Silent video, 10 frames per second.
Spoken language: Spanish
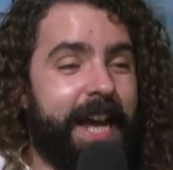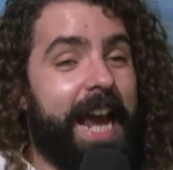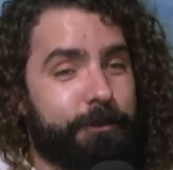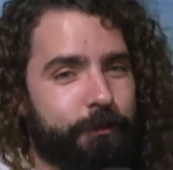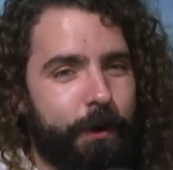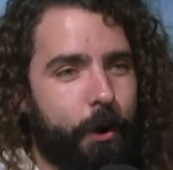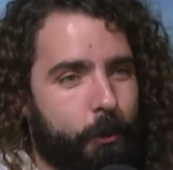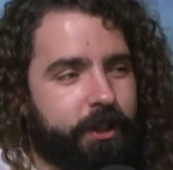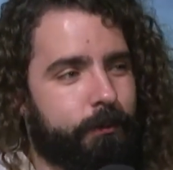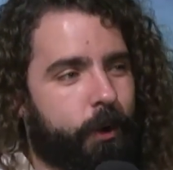Eso fue lo
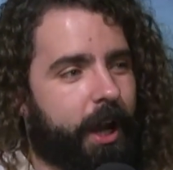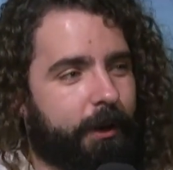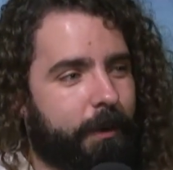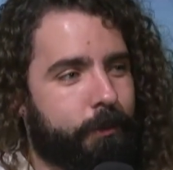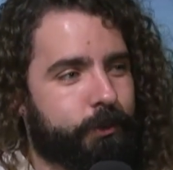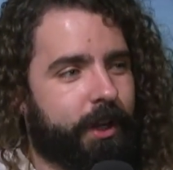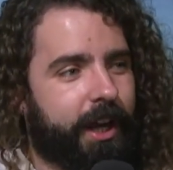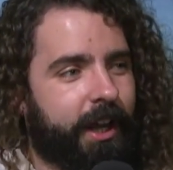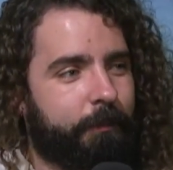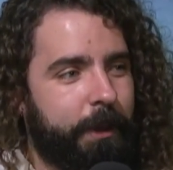último que grabamos de
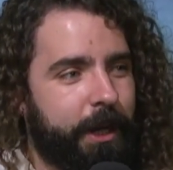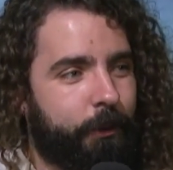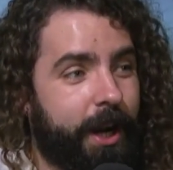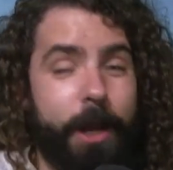la película,